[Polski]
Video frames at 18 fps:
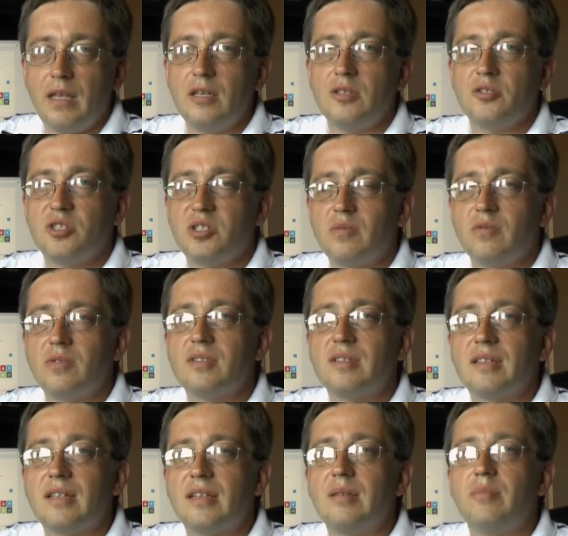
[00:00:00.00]
Szczerze mówiąc,
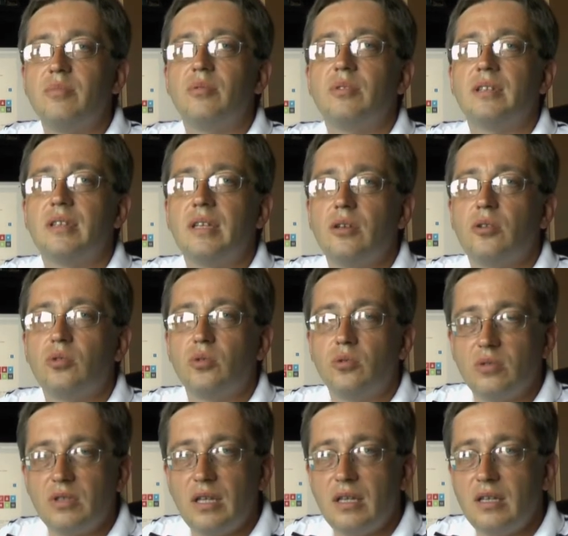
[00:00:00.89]
zadanie było dlatego
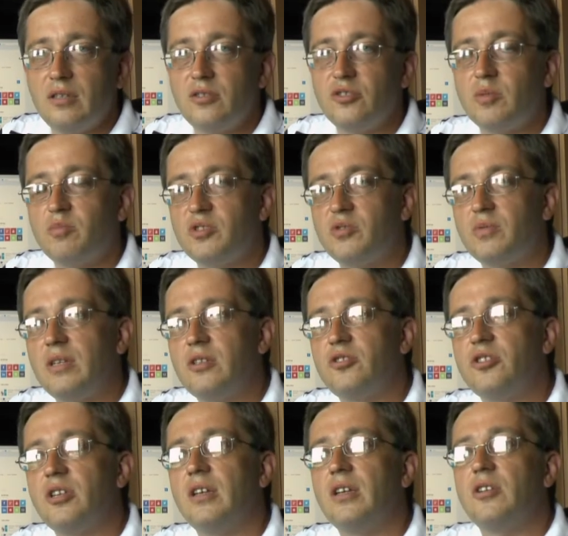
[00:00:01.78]
trudne, że
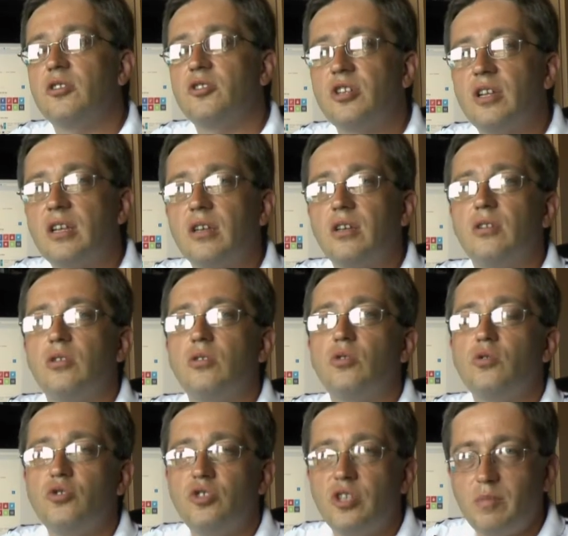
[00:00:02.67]
przysłaliście szereg
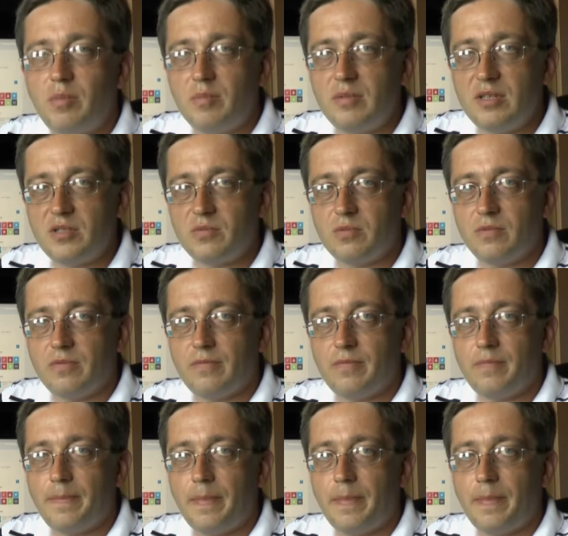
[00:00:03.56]
różnych pomysłów.